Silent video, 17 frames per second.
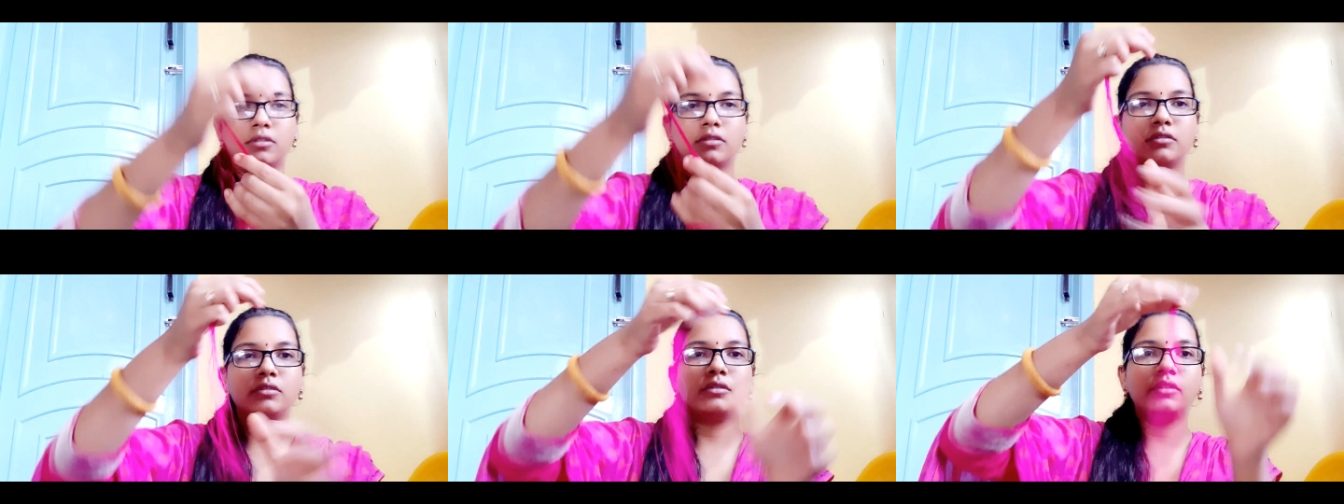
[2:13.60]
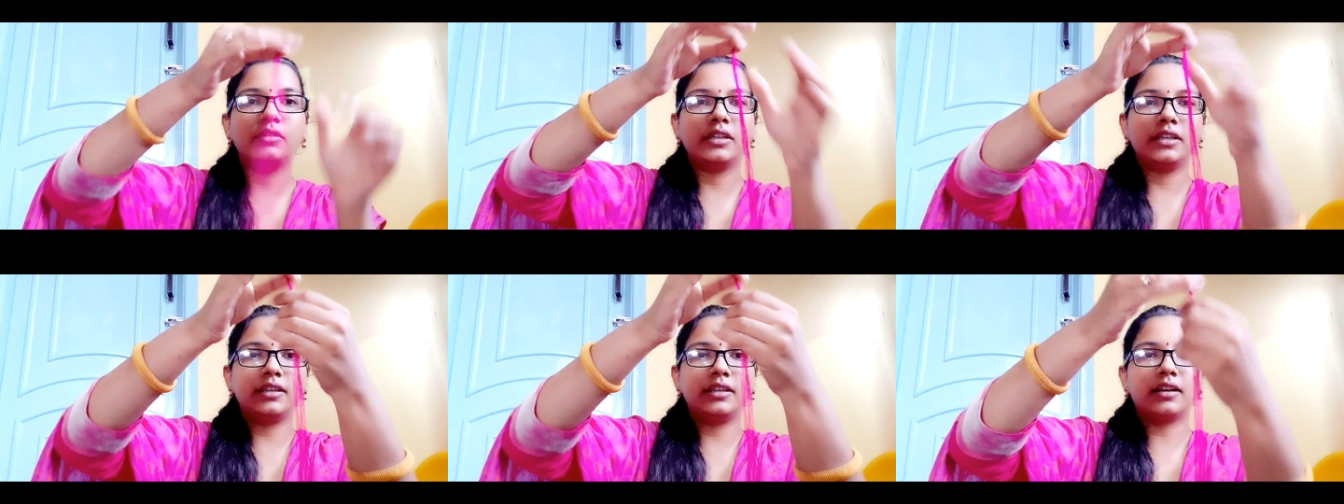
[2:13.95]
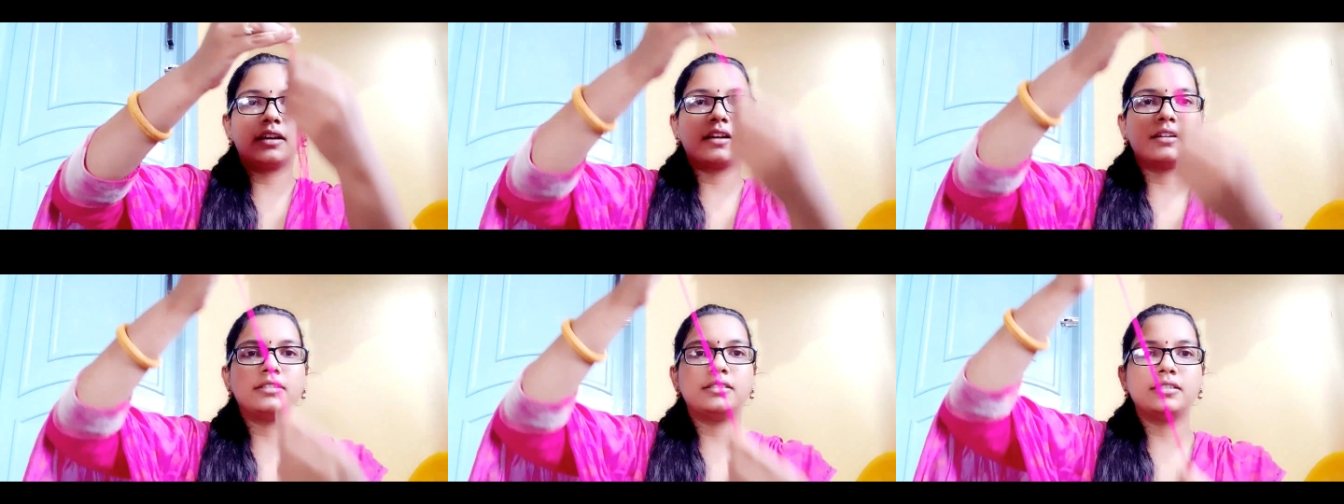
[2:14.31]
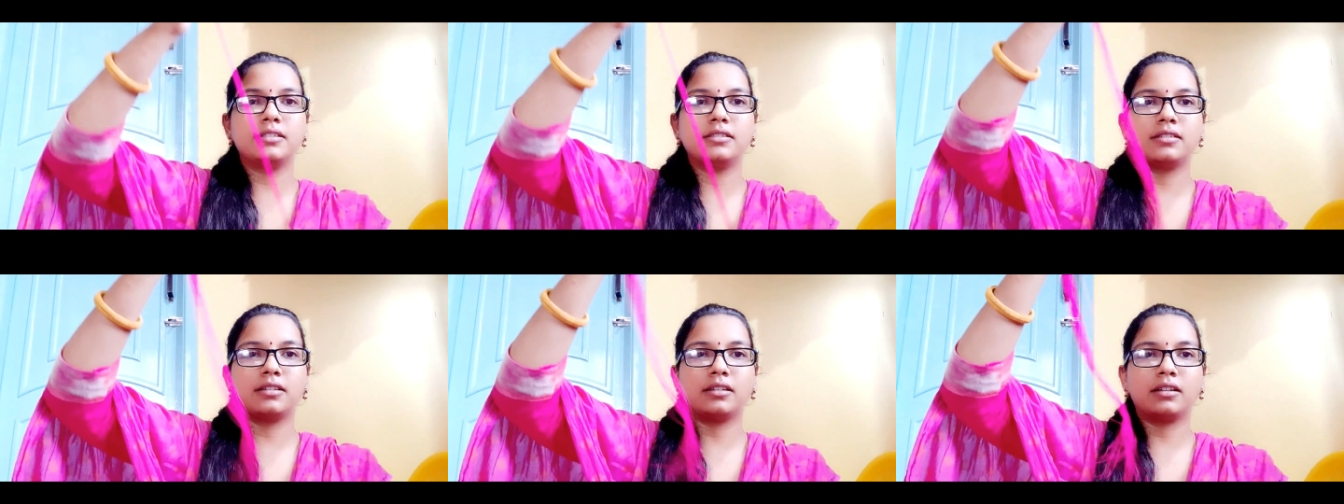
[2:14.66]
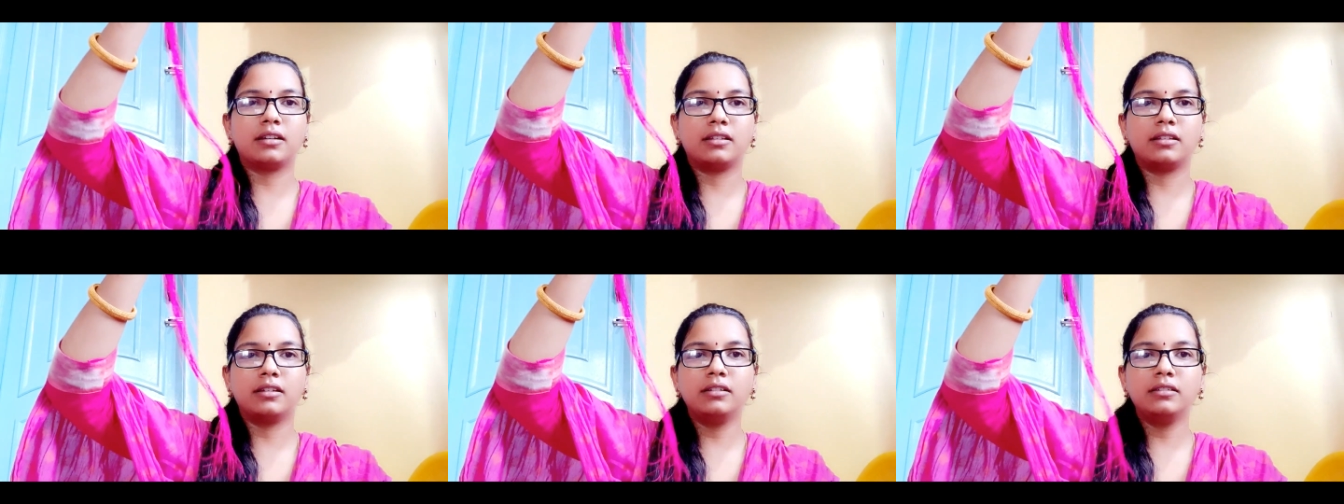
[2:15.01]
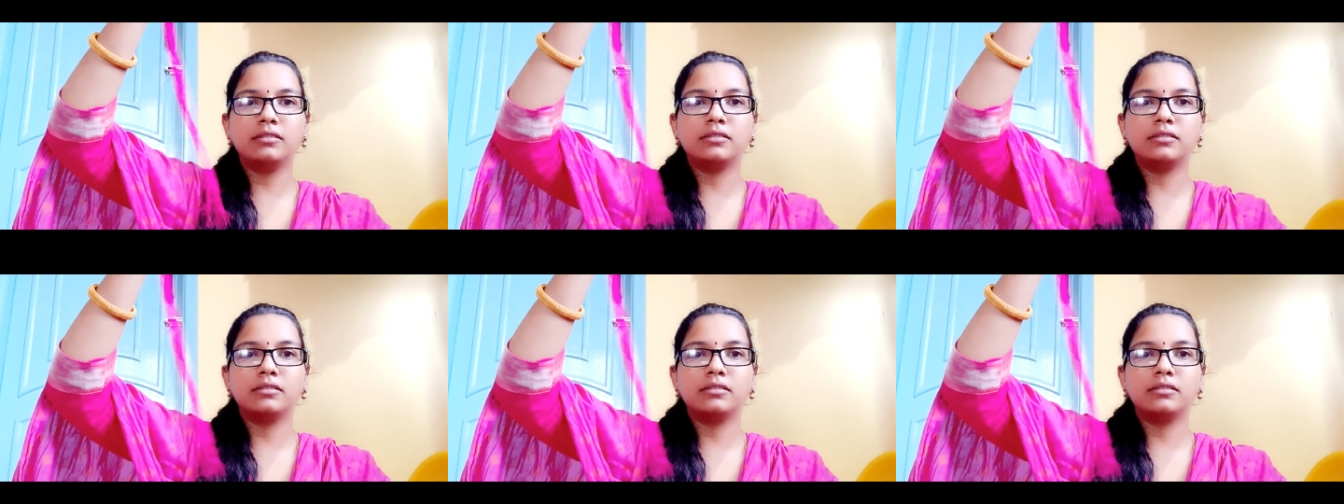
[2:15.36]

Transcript: సో ఇట్లా కట్ చేస్తారు కదా